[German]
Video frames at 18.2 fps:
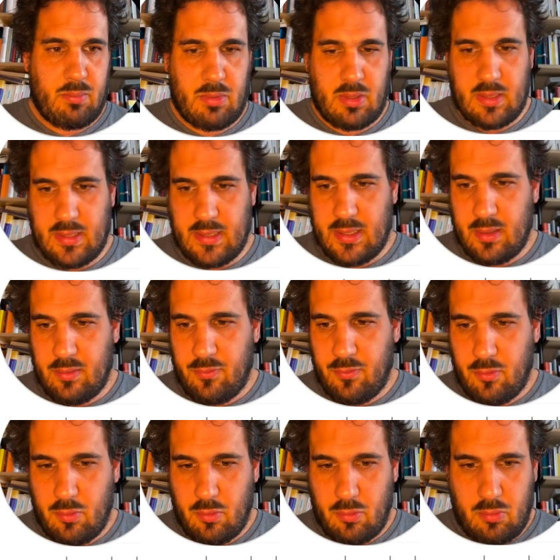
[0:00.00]
eine
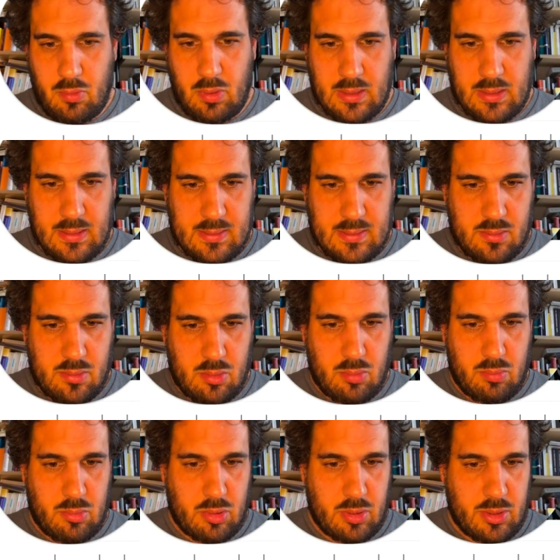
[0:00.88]
Einführung. Also
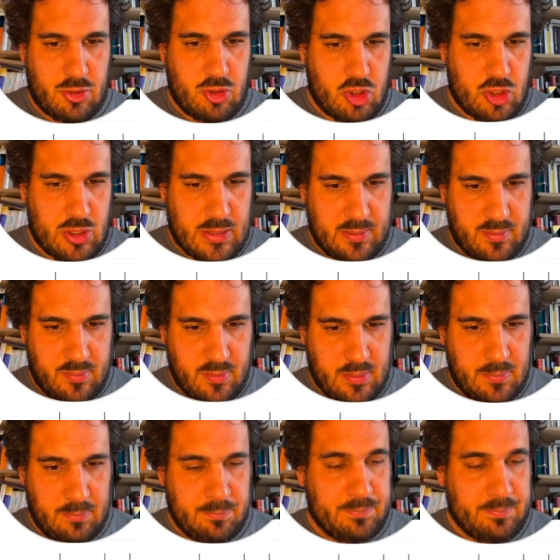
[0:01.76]
Moritz Stetter.